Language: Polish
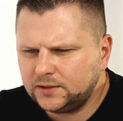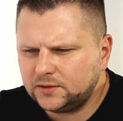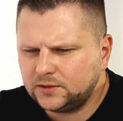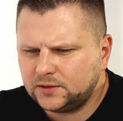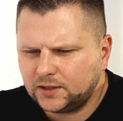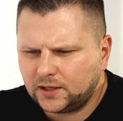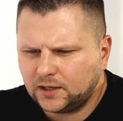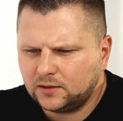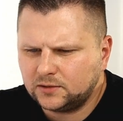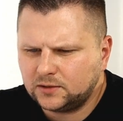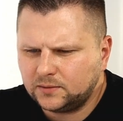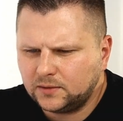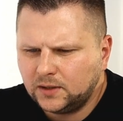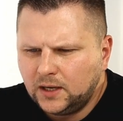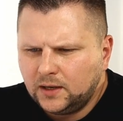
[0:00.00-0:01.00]
Jest coś takiego,
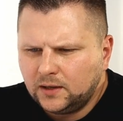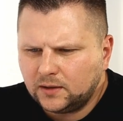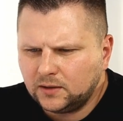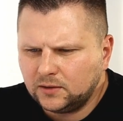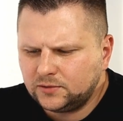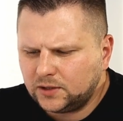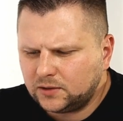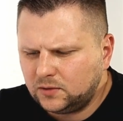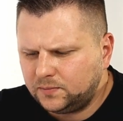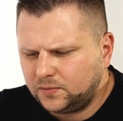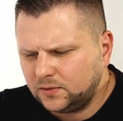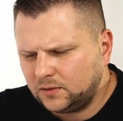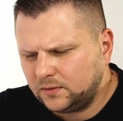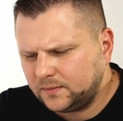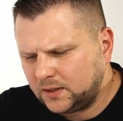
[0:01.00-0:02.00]
że ludzie
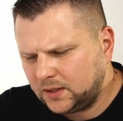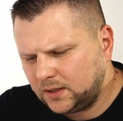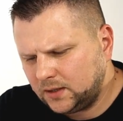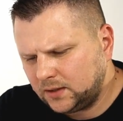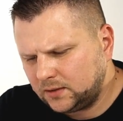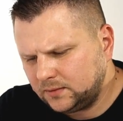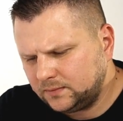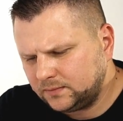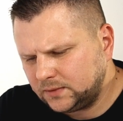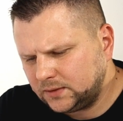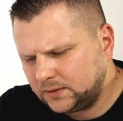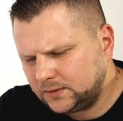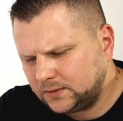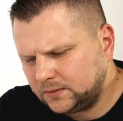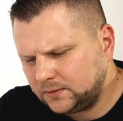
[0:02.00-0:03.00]
kupują e,
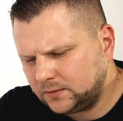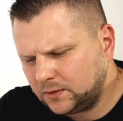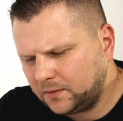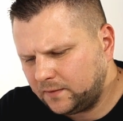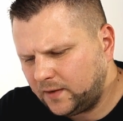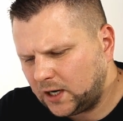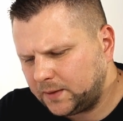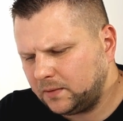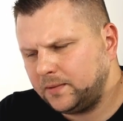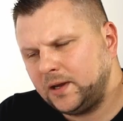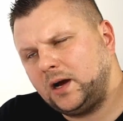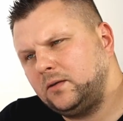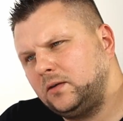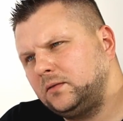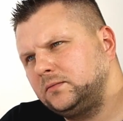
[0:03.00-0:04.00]
e, sobie farbę
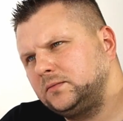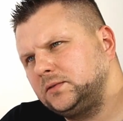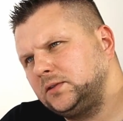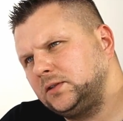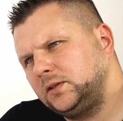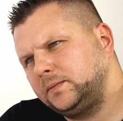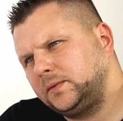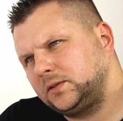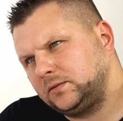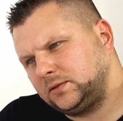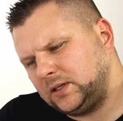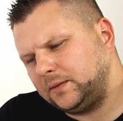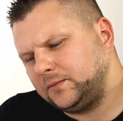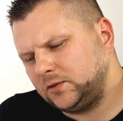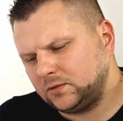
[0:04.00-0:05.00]
białą i potem
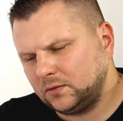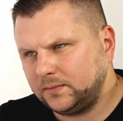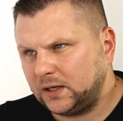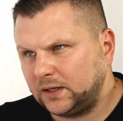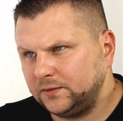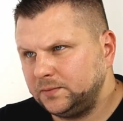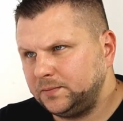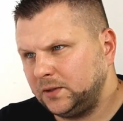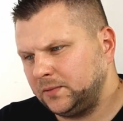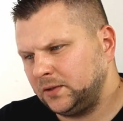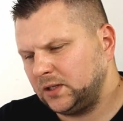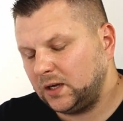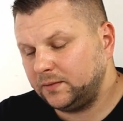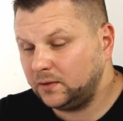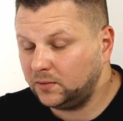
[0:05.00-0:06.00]
sami chcą barwić
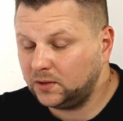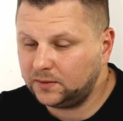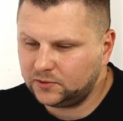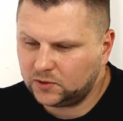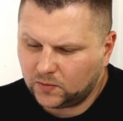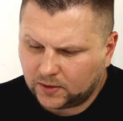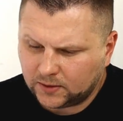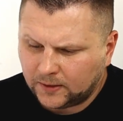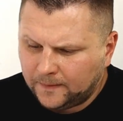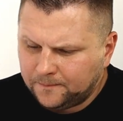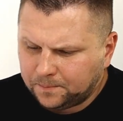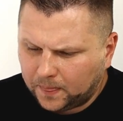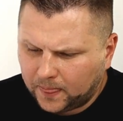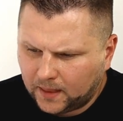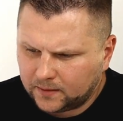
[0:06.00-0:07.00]
pigmentami, bo na przykład
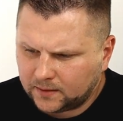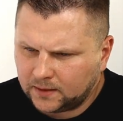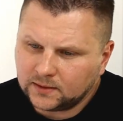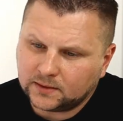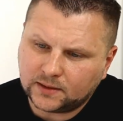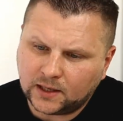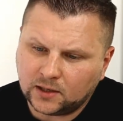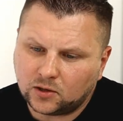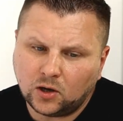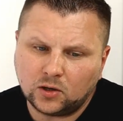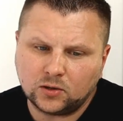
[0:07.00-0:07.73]
ten, ten